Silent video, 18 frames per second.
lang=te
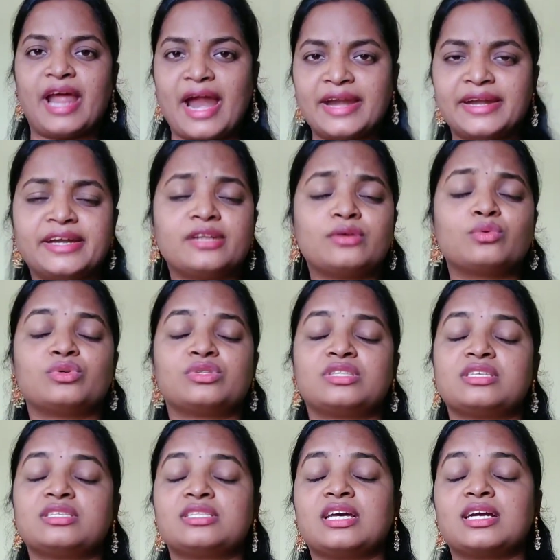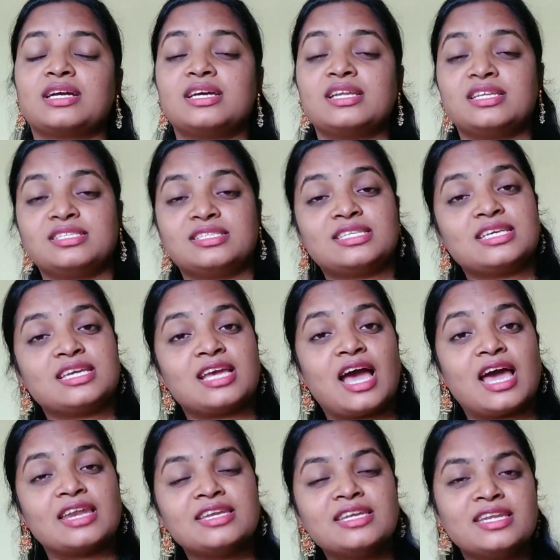బ్రాండెడ్ కుర్తీస్ దగ్గర నుంచి
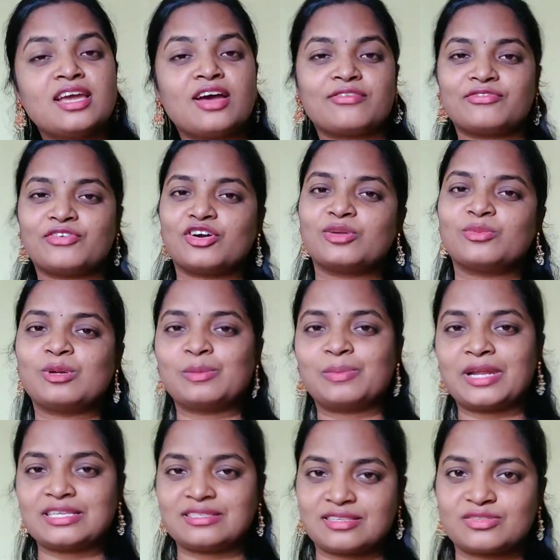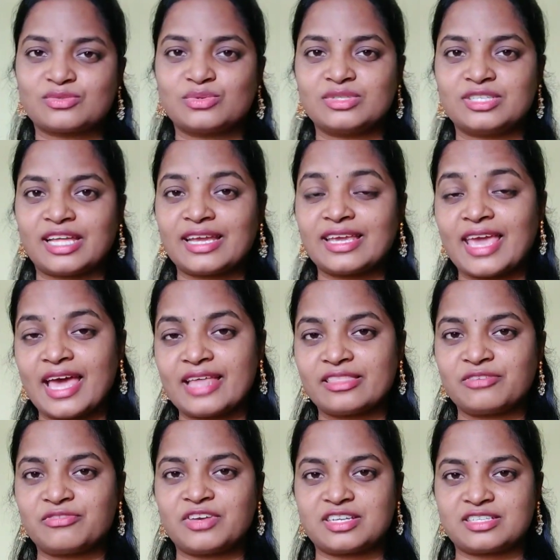అన్ని అఫోర్డబుల్ ప్రైసెస్కి ఉంటాయి
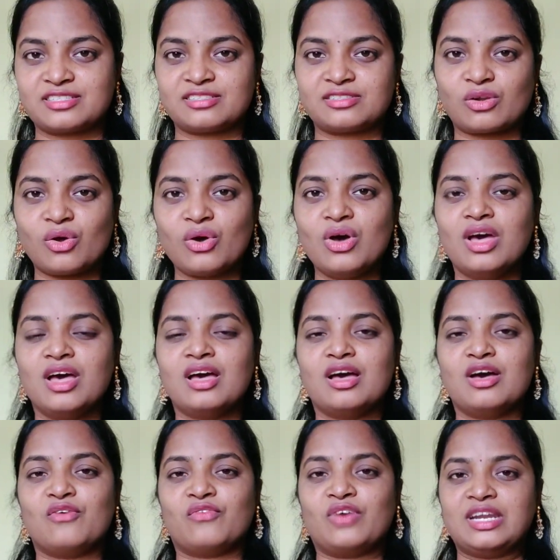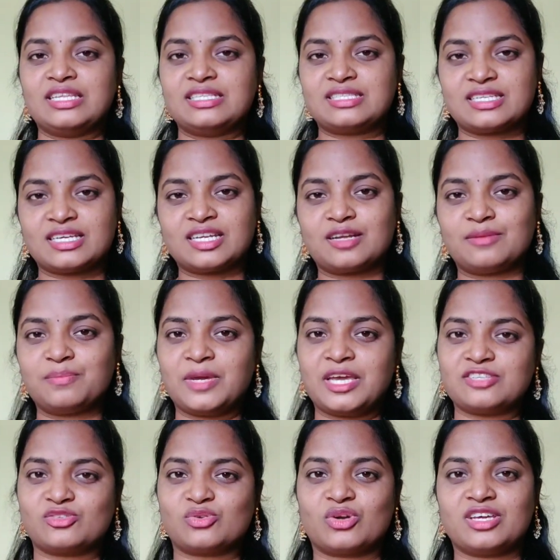క్యాతి ఫ్యాషన్స్లో వాళ్ళ
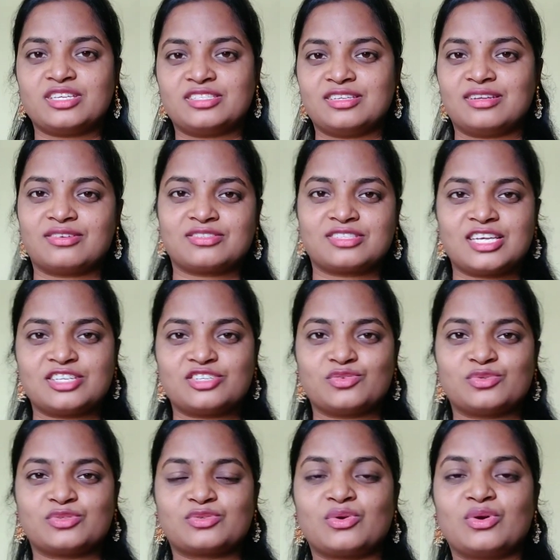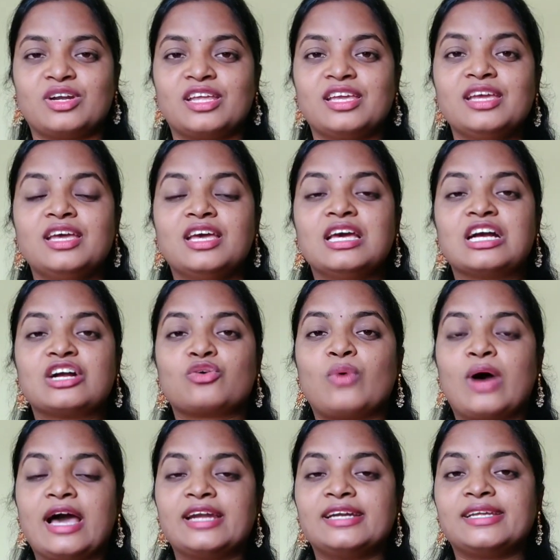ఇన్స్టాగ్రామ్ పేజ్ కూడా ఇచ్చాను ఒకసారి చూసుకోండి
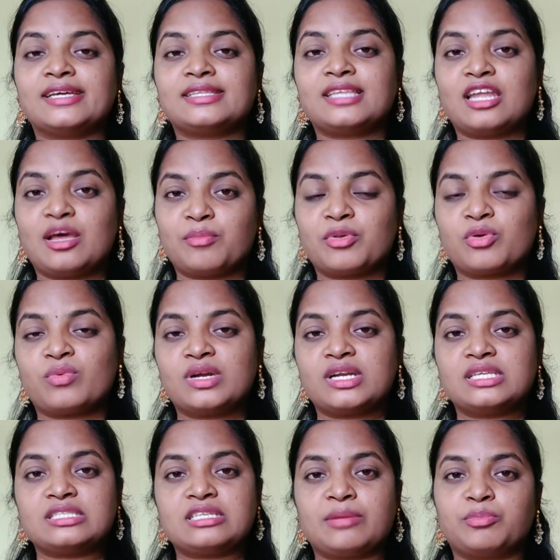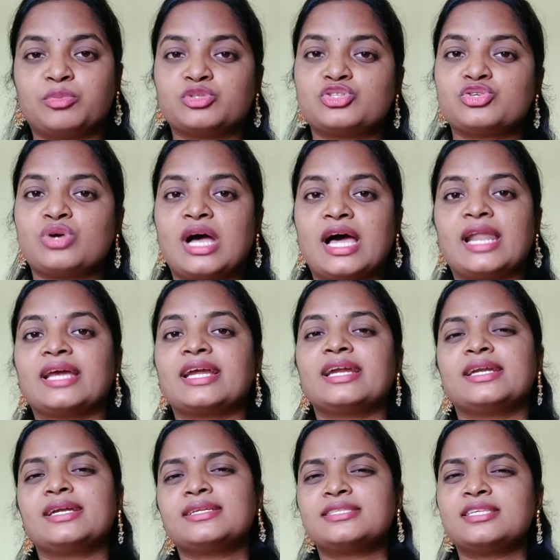క్వాలిటీ అయితే నెంబర్ వన్ అని చెప్పొచ్చు
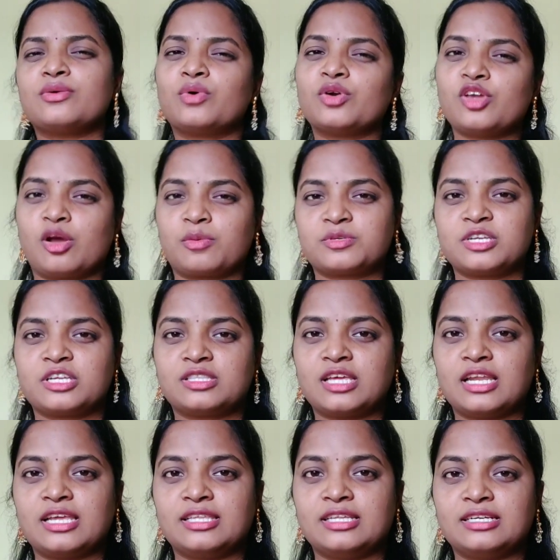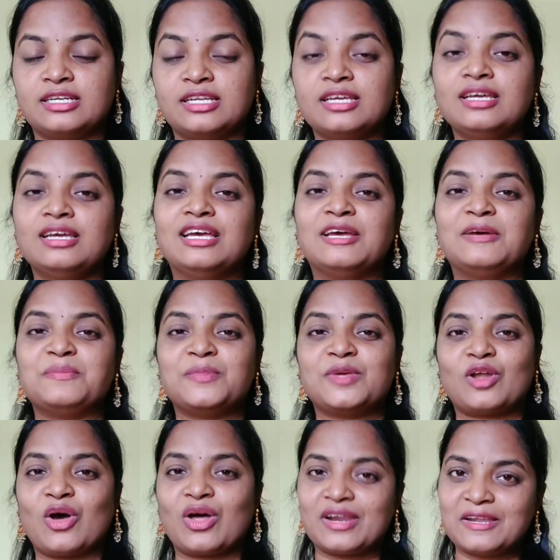అలాగే అండి సిఓడి ఆప్షన్ అయితే లేదండి
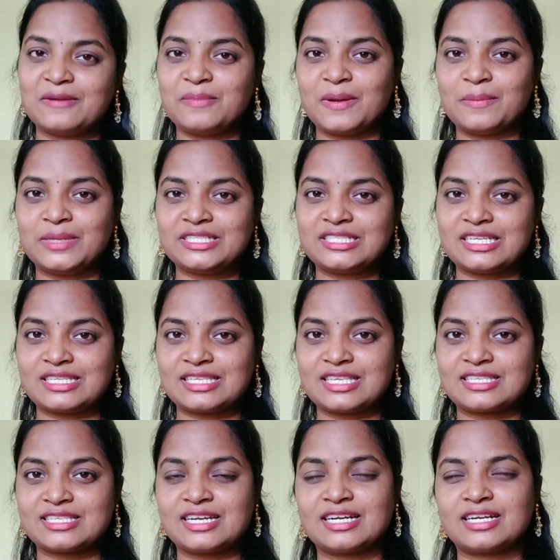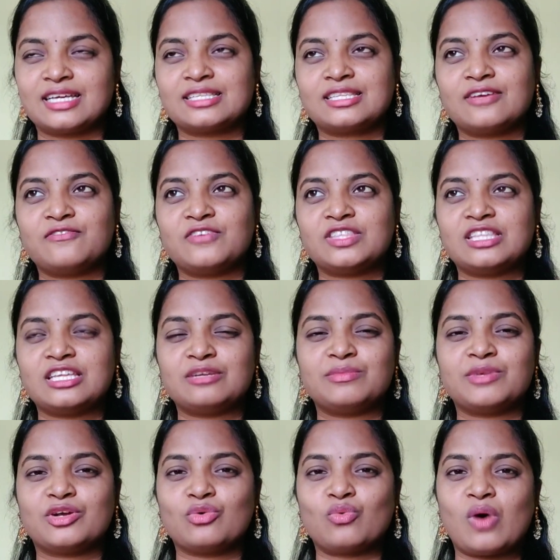మీరు ఆన్లైన్ పేమెంట్ చేసేసినట్టయితే విత్
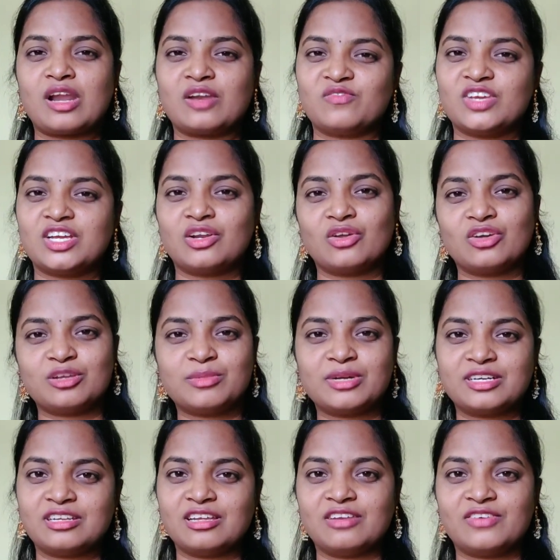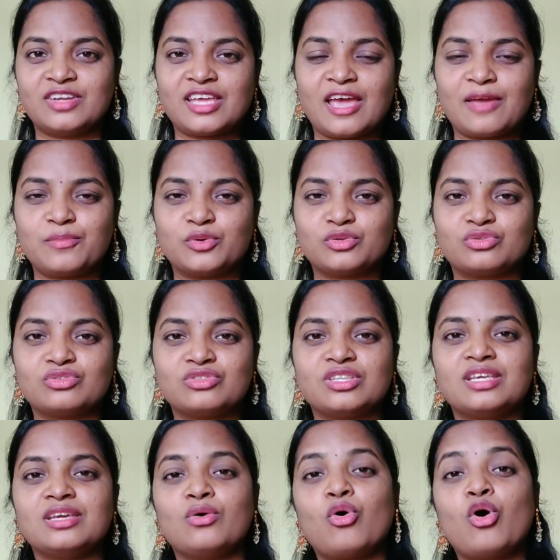ఇన్ మీకు వన్ వీక్లోనే మీకు డెలివరీ
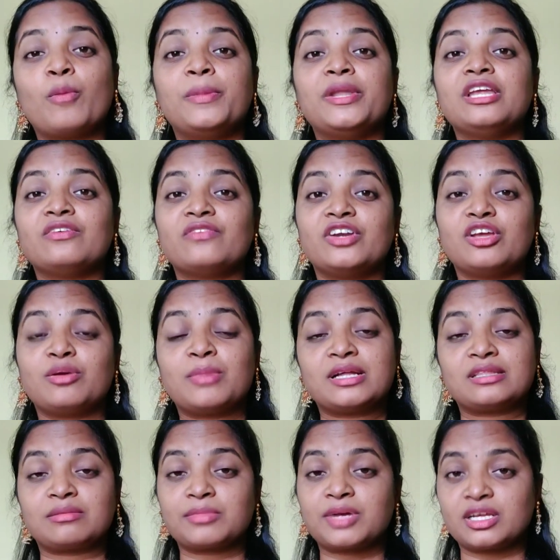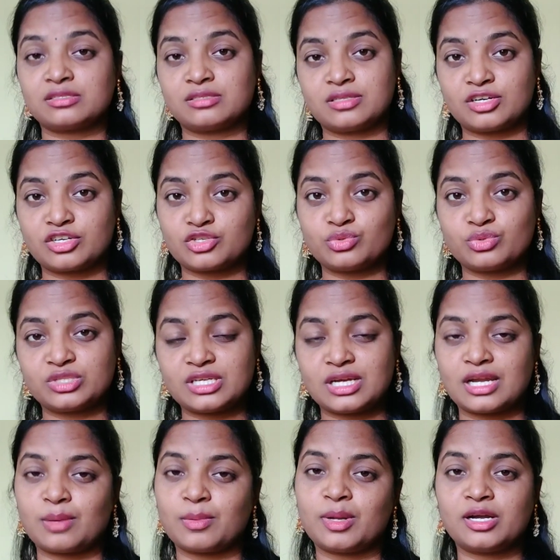అయిపోతుంది ఓపెనింగ్ వీడియో మాత్రం ఖచ్చితంగా
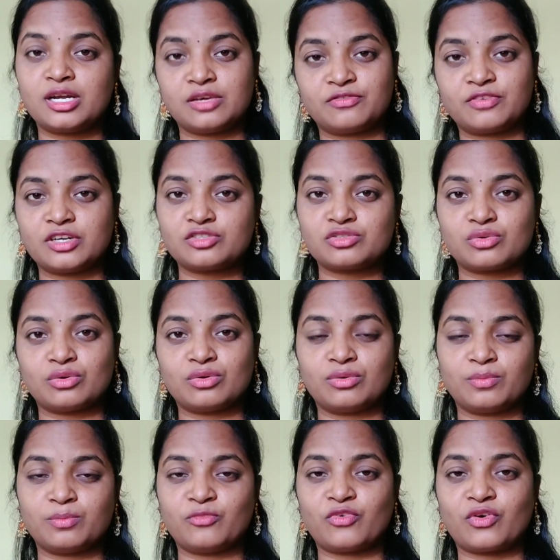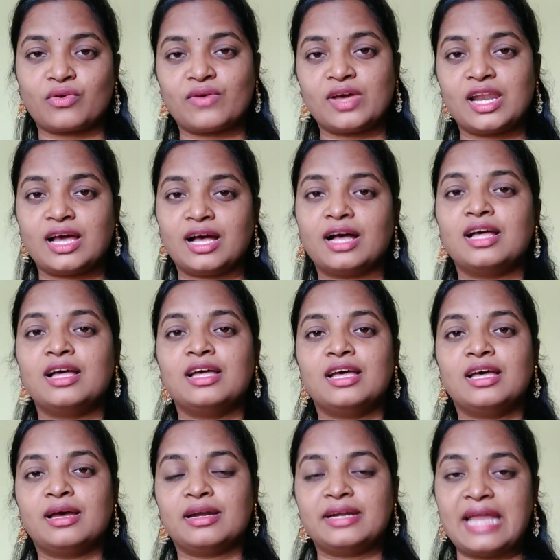షూట్ చేయండి ఏమైనా డిఫరెన్స్ ఒకవేళ
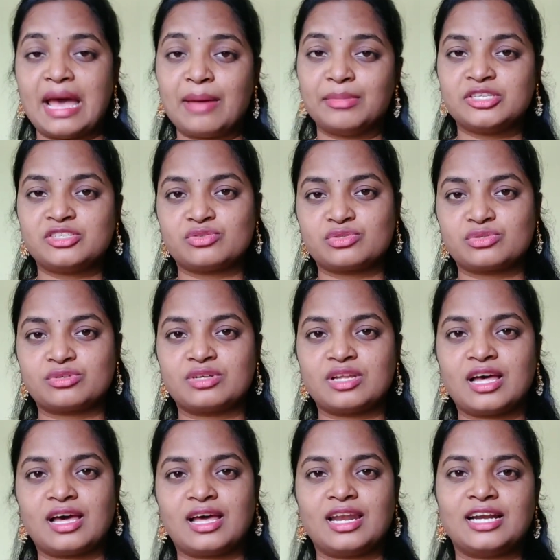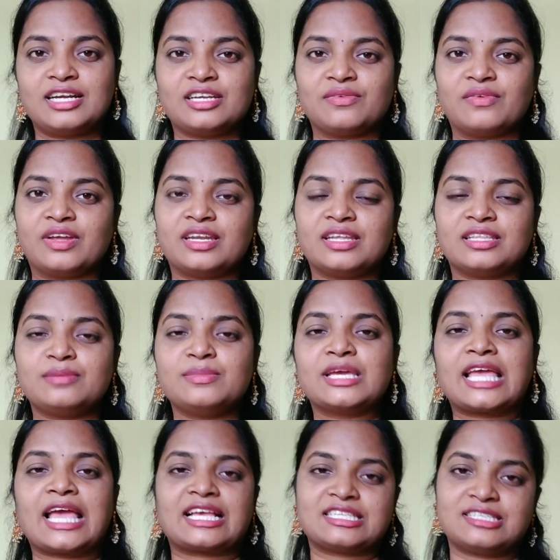డ్యామేజెస్ ఉన్నా అలాంటివి
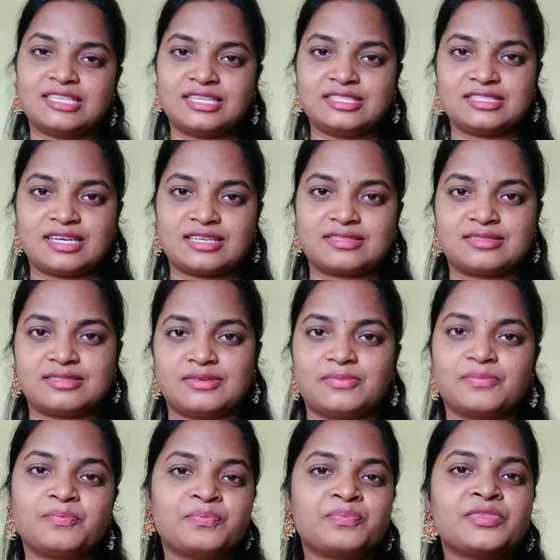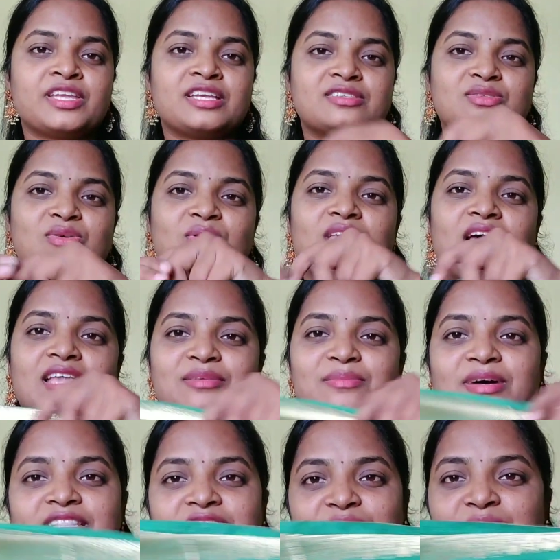అనేది మీకు ఎక్స్చేంజ్ చేస్తారు సో
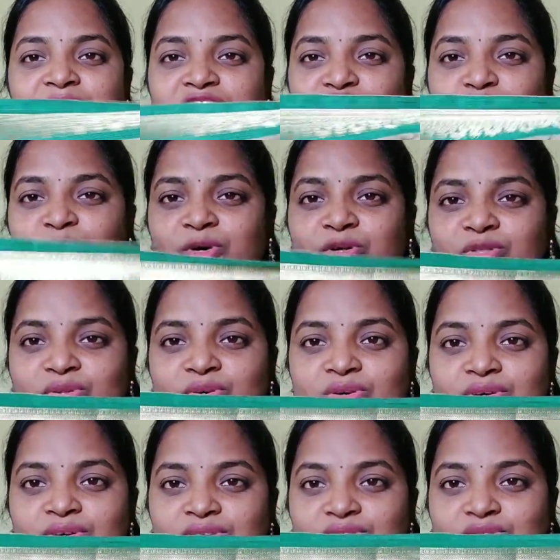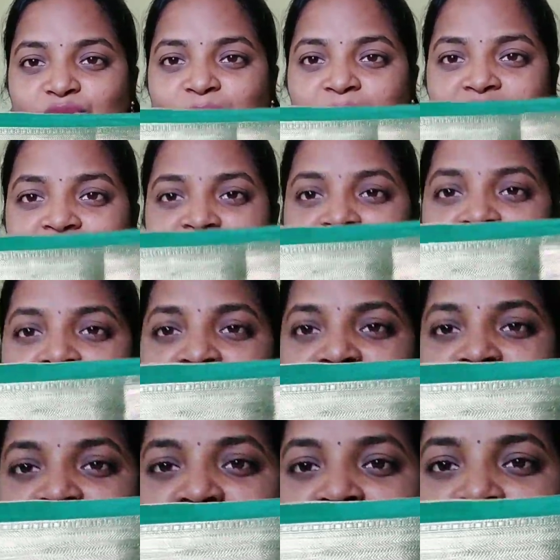అది మాత్రం మర్చిపోద్దు సో మన
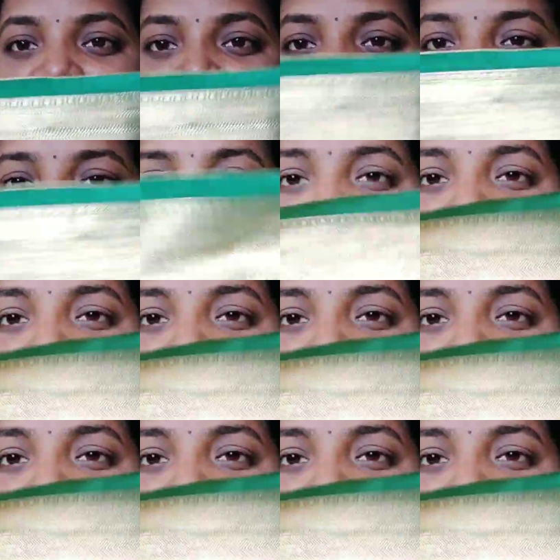శారీ అయితే ఇది